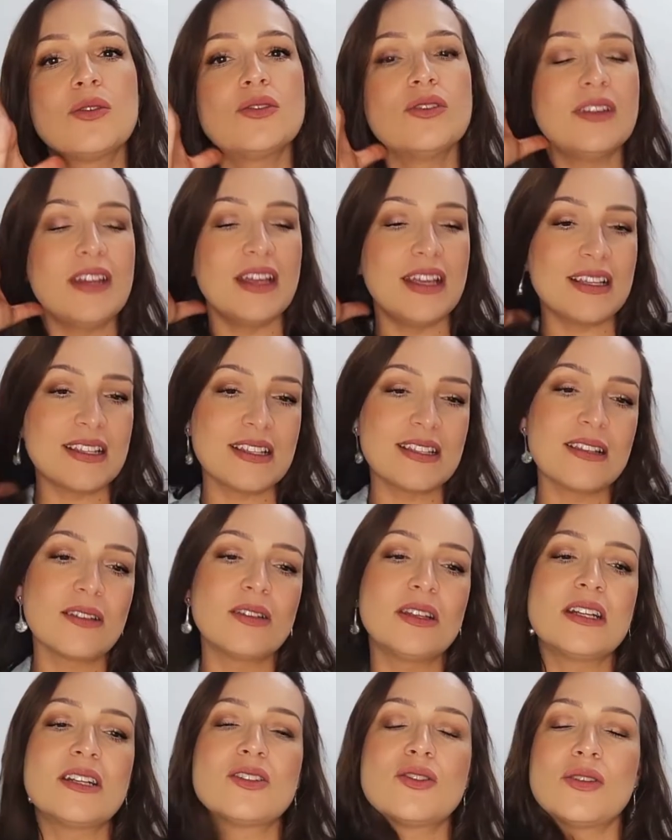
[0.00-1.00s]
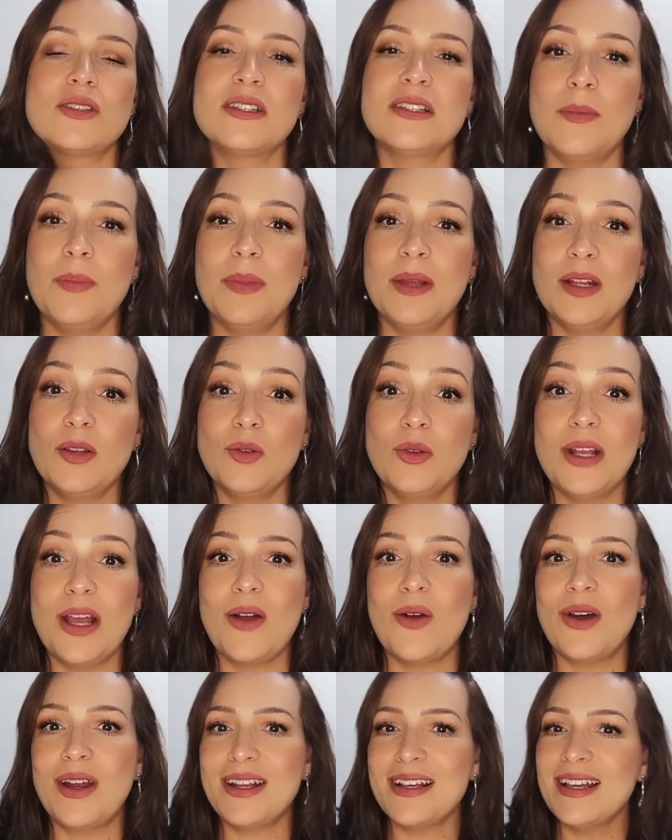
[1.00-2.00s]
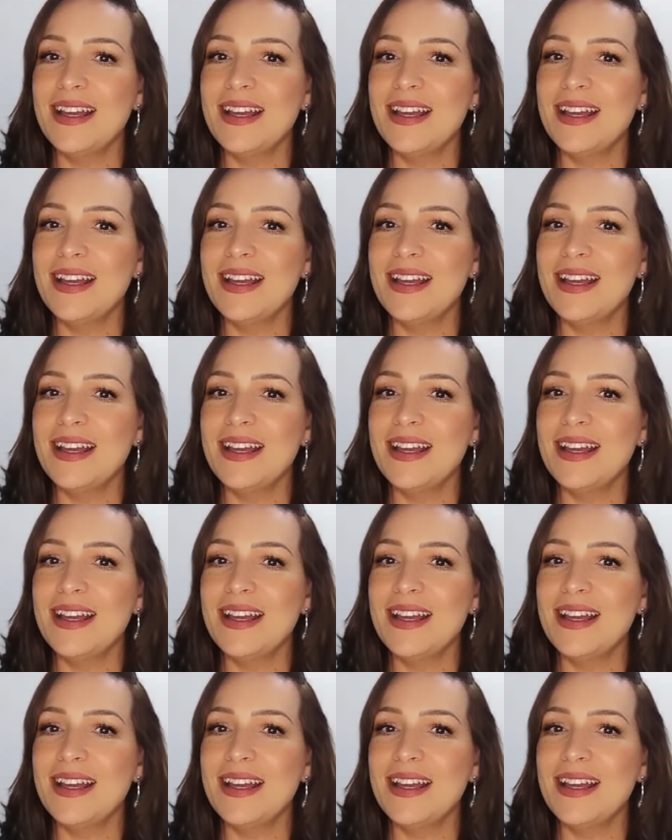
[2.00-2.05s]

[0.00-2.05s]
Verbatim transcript: tem essas alterações de temperatura. E agora,